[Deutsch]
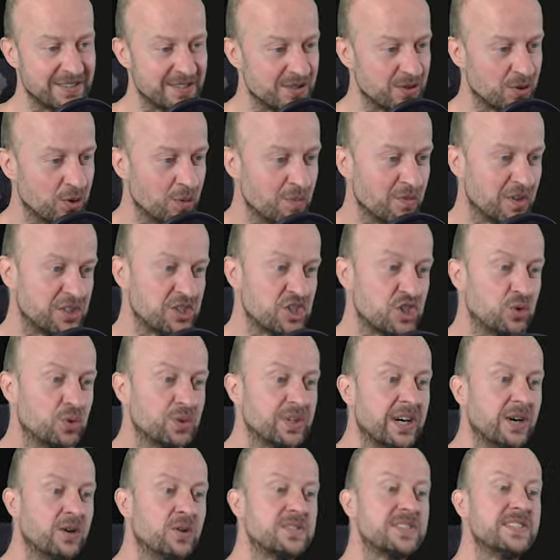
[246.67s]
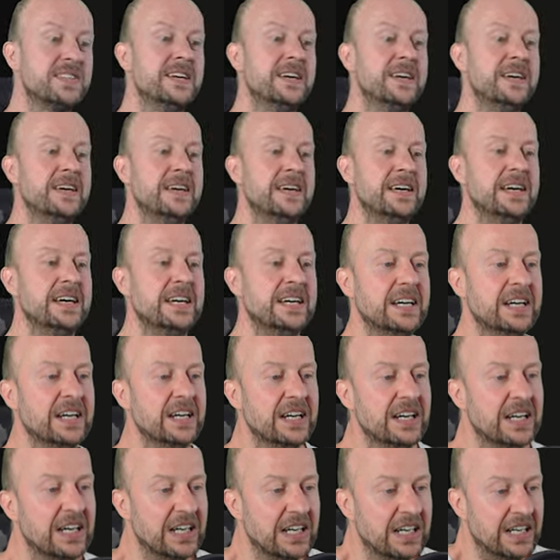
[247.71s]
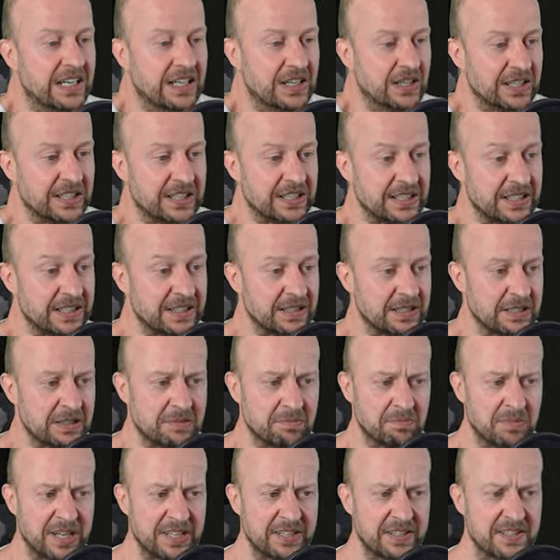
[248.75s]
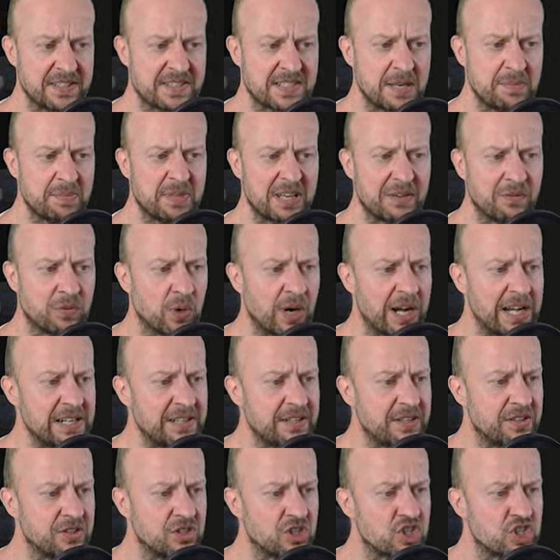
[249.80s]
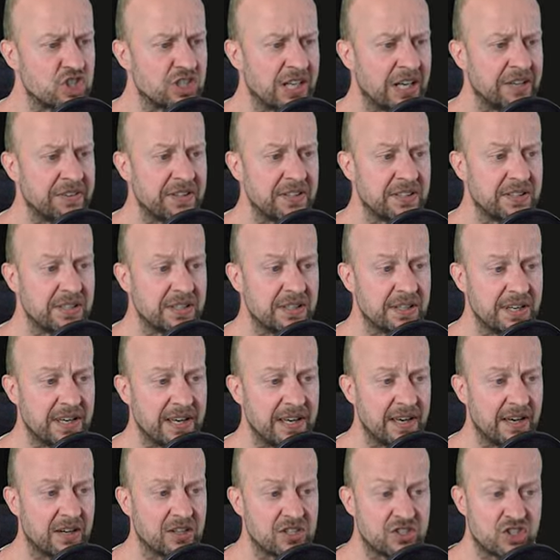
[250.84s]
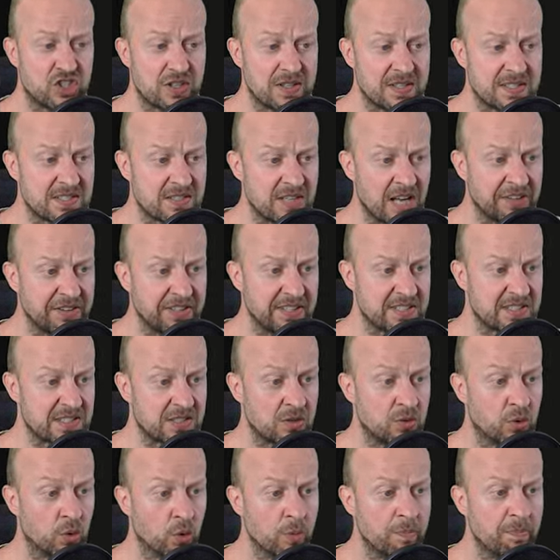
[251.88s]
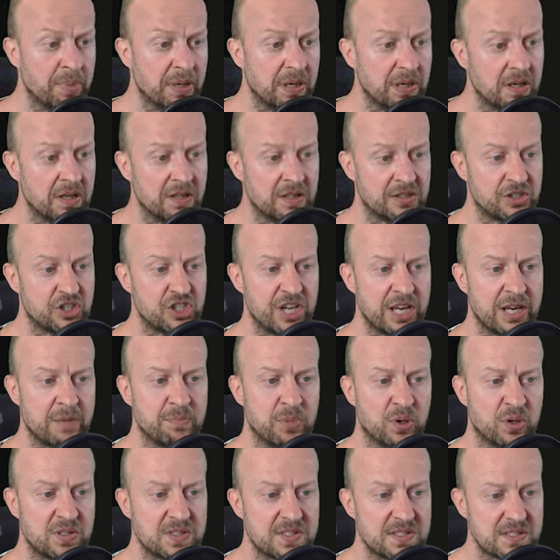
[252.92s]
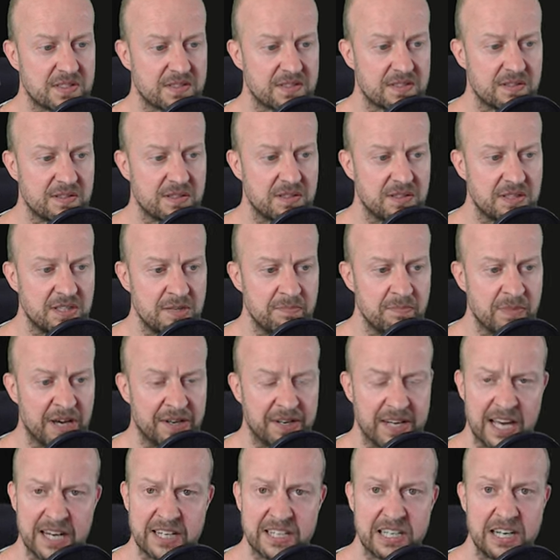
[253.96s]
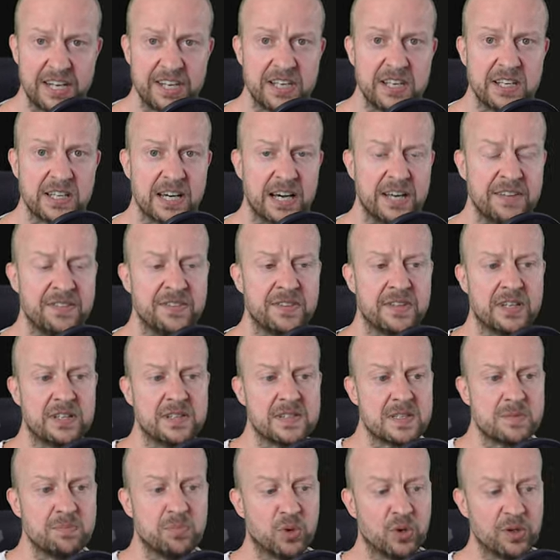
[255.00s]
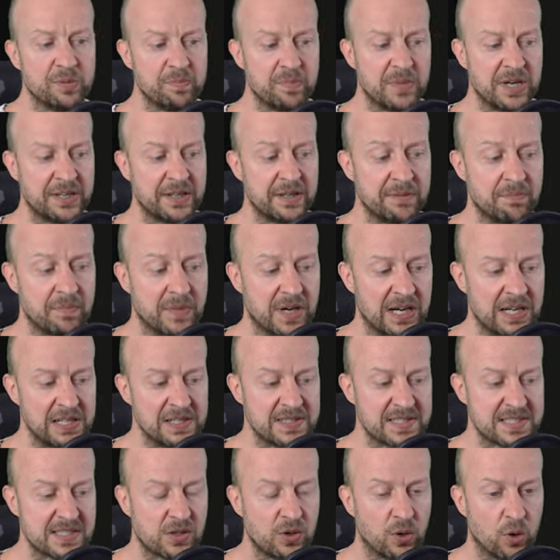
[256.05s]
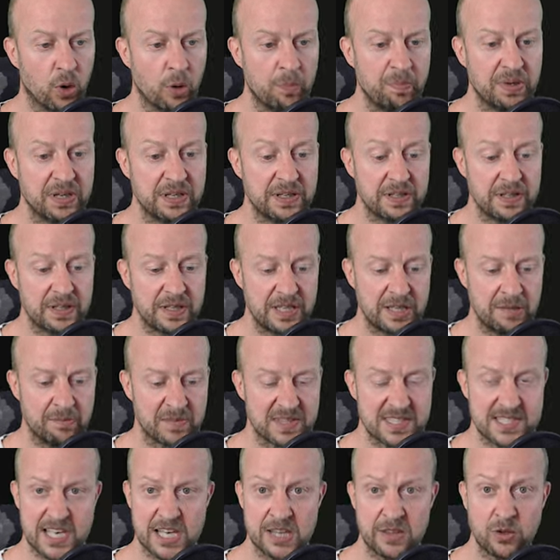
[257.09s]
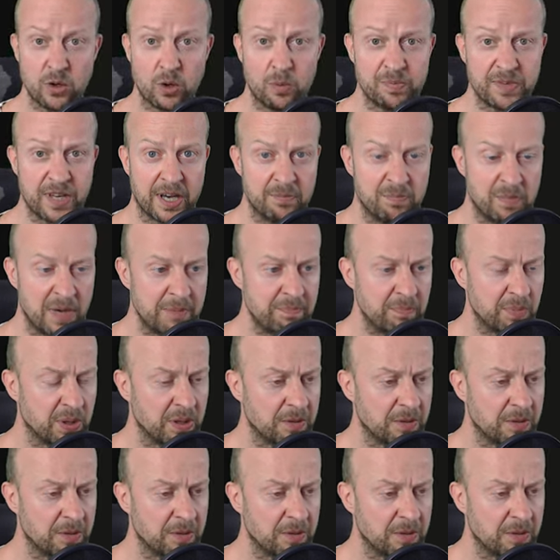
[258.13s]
So rum wird ein Schuh draus. Äh, man, es gibt da wo einen Start, Start as Group äh, Checkbox, die man anklicken kann. Dann spawnt man als Gruppe im Zentrum der Map.